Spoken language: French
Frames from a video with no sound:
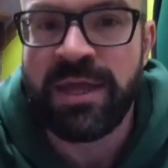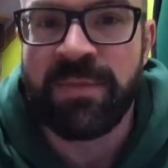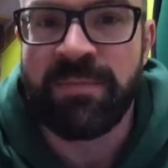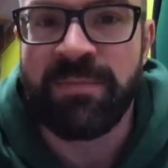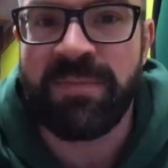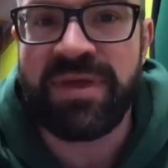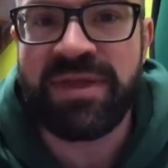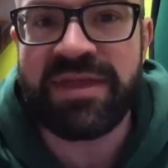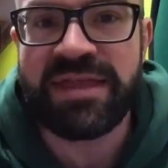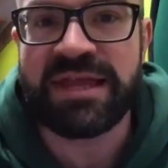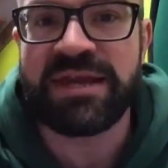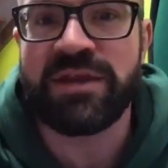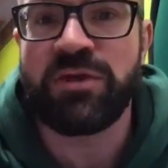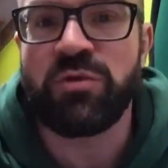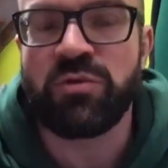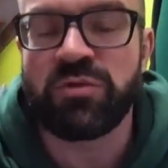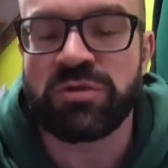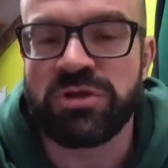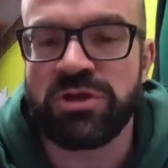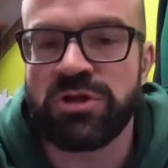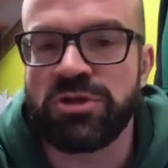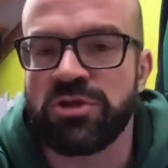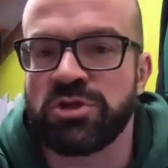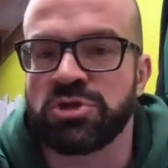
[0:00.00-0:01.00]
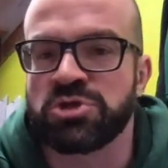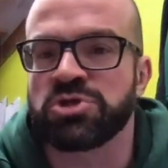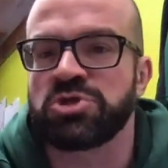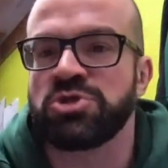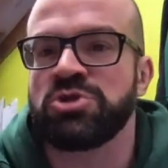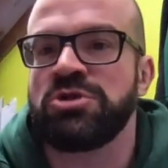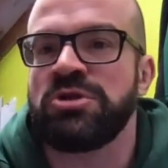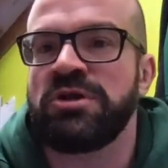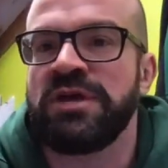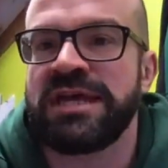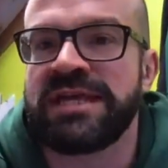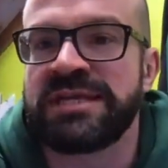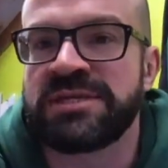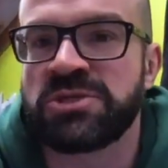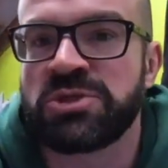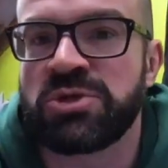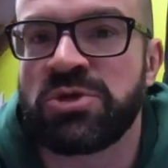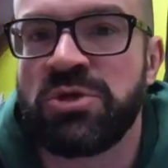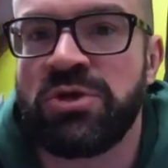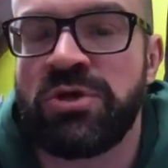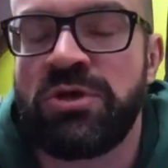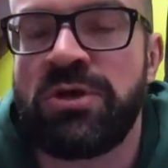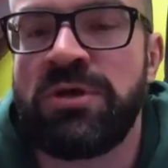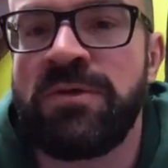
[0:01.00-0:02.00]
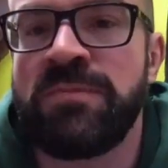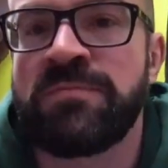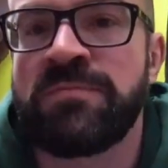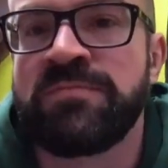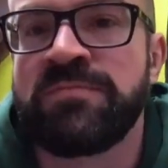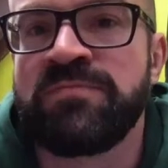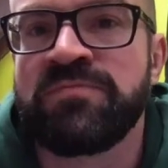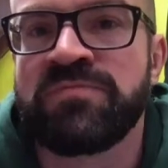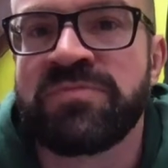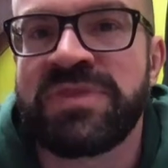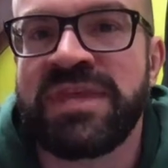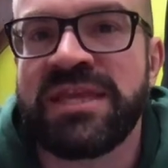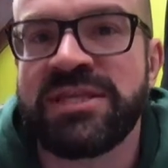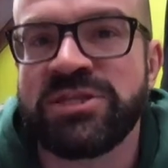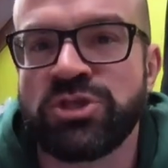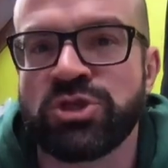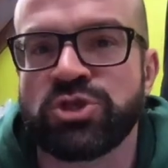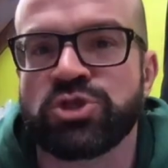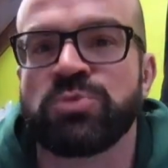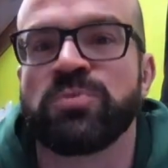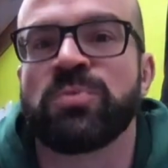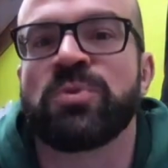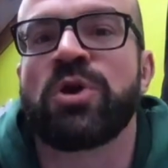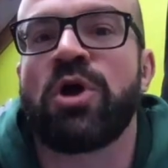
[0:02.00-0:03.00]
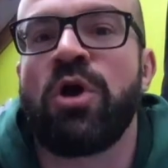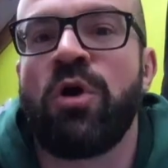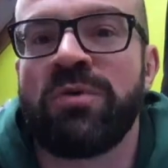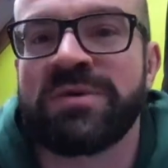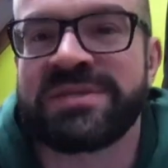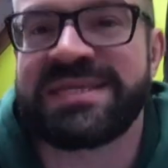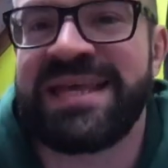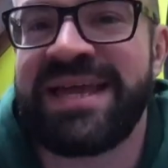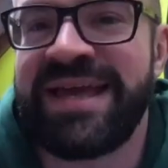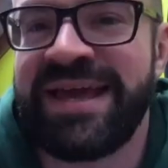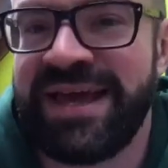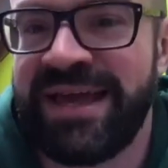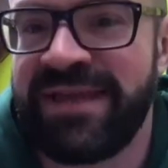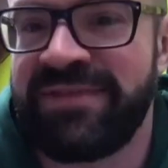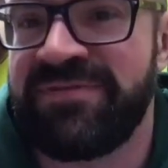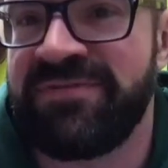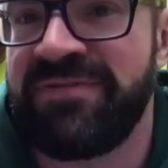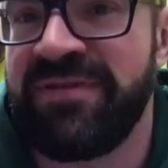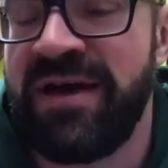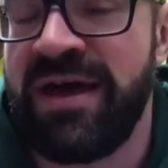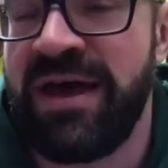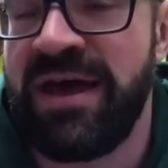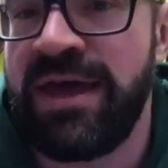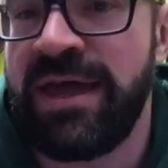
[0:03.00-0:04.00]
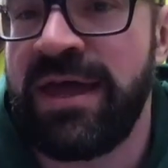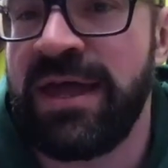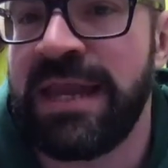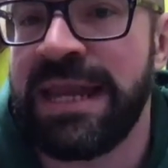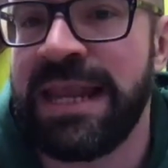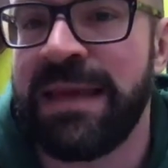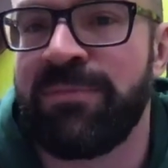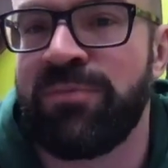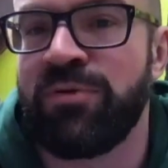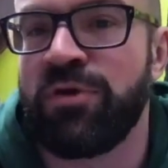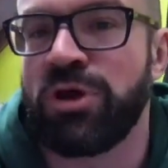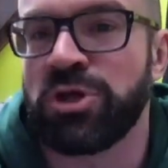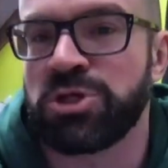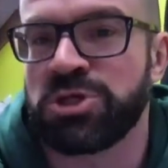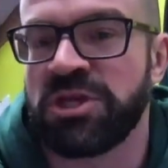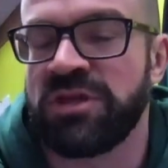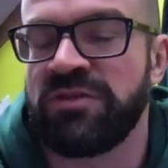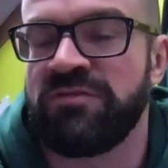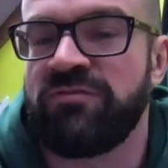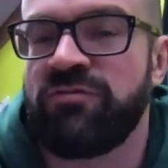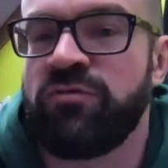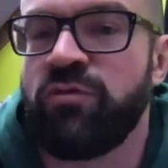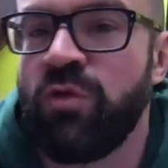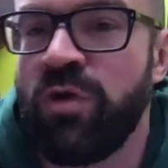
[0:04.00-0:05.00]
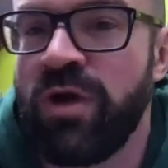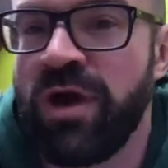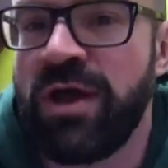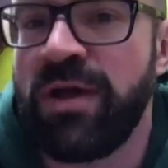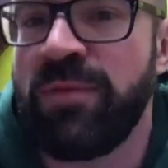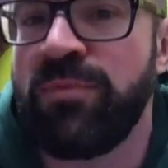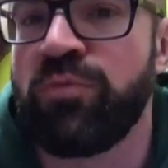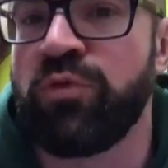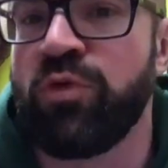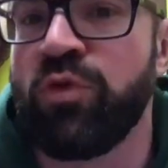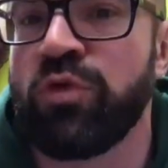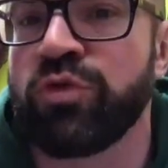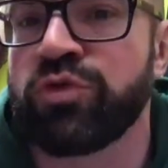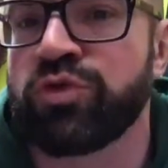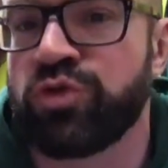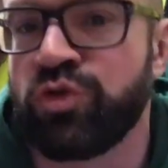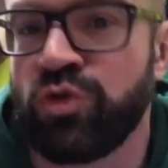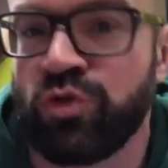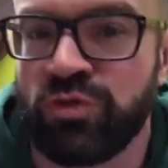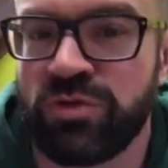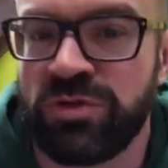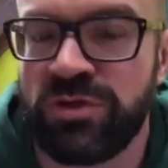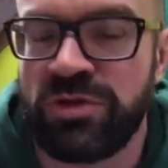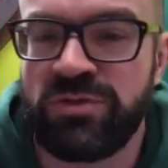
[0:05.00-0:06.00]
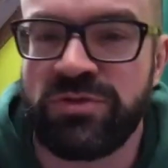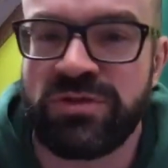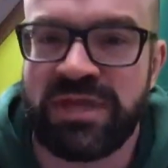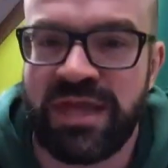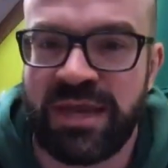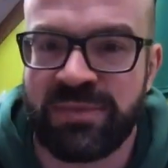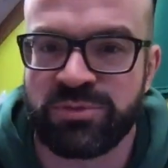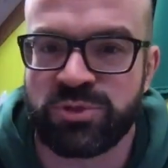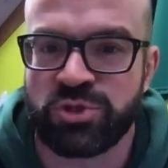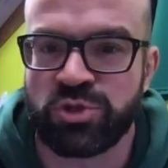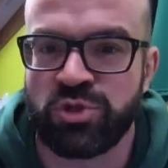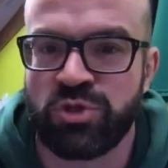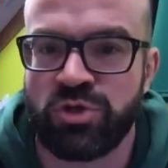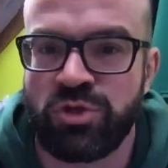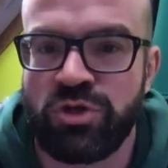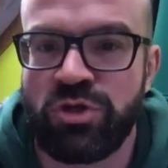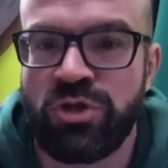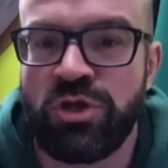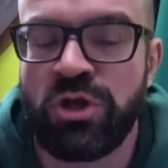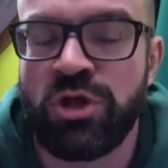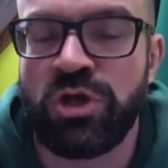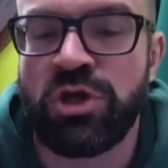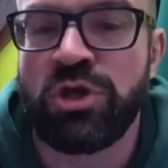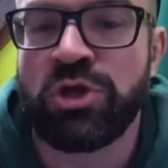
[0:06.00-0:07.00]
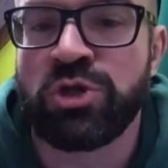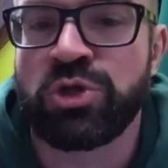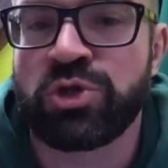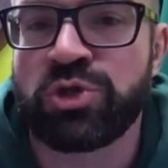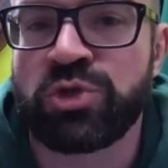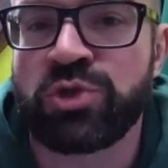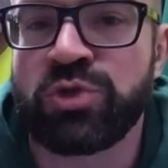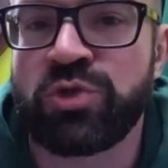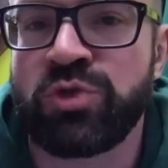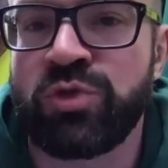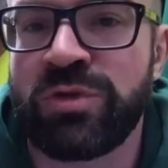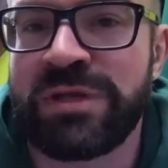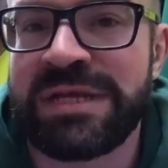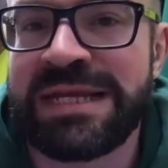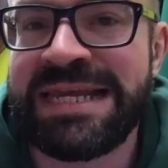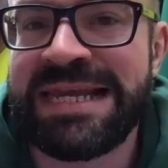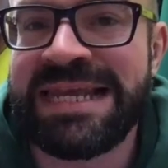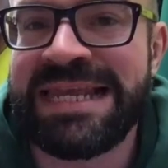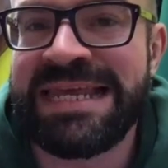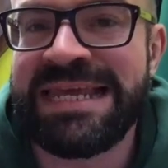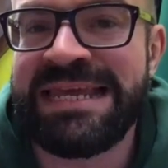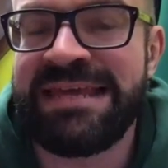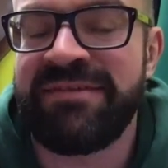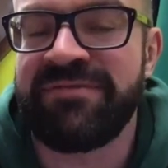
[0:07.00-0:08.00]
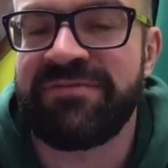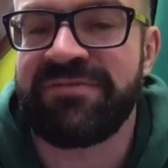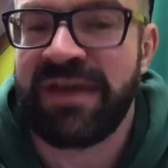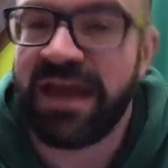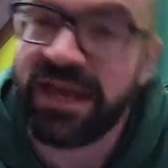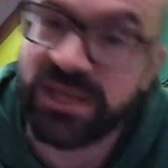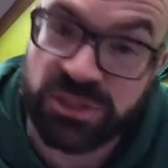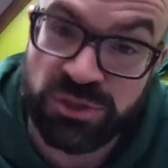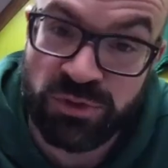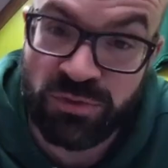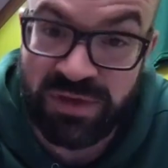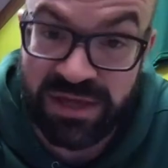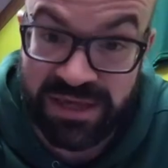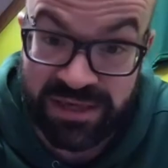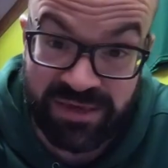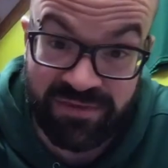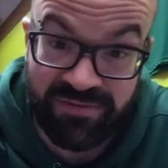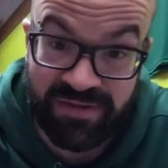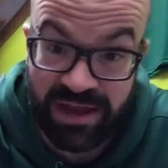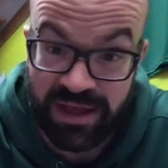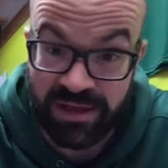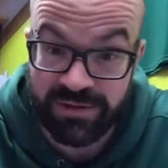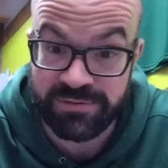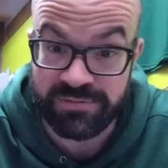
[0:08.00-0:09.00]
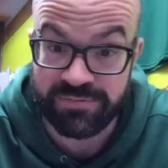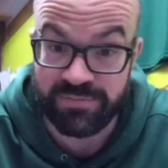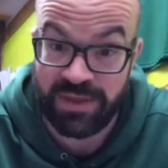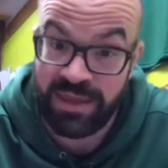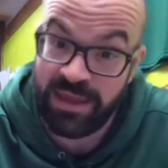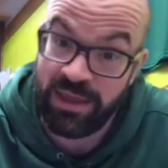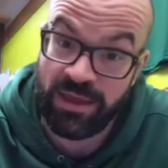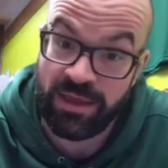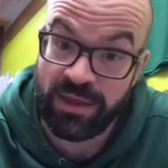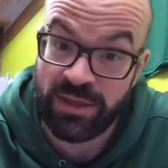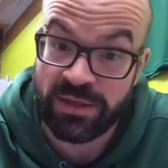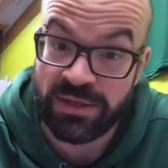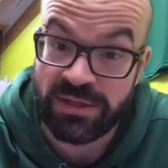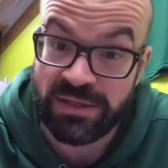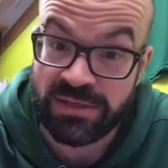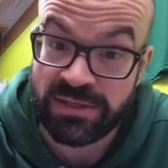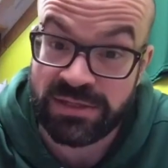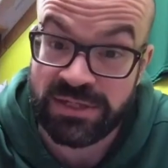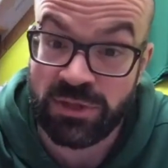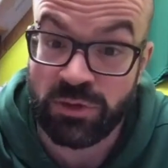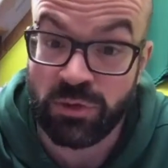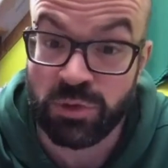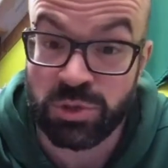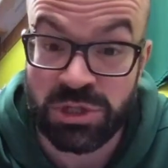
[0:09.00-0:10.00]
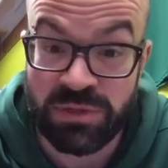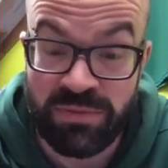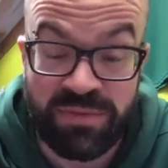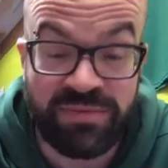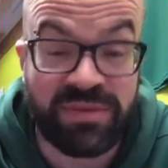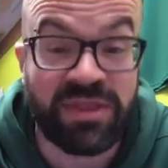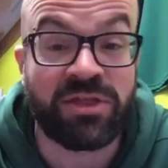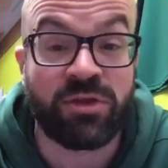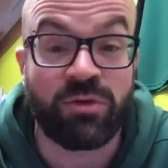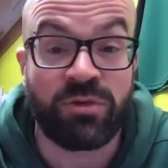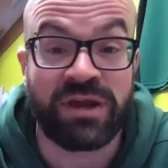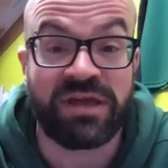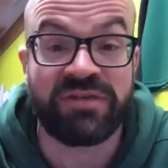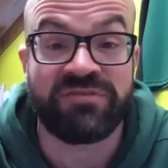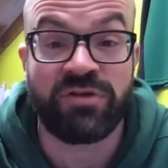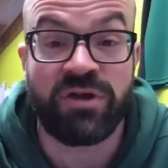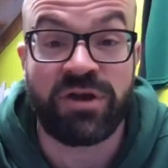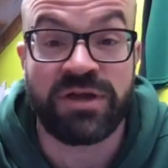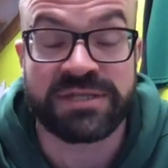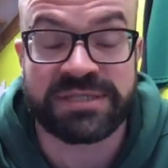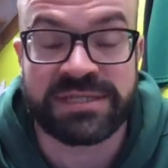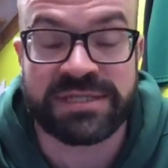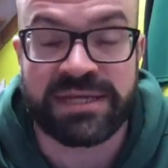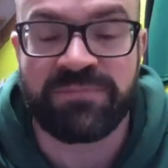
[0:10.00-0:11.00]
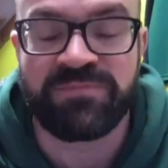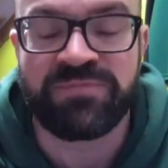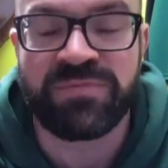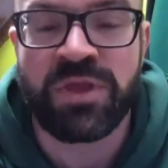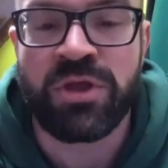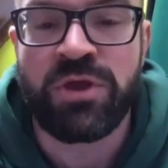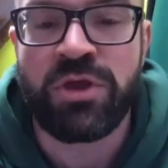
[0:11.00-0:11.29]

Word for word: Mais d'aller au-delà de ça, est-ce que qu'est-ce que tu me conseillerais de faire la prochaine fois pour tourner une capsule sur les fractions équivalentes? Et sait-on jamais, peut-être qu'on la fera ensemble.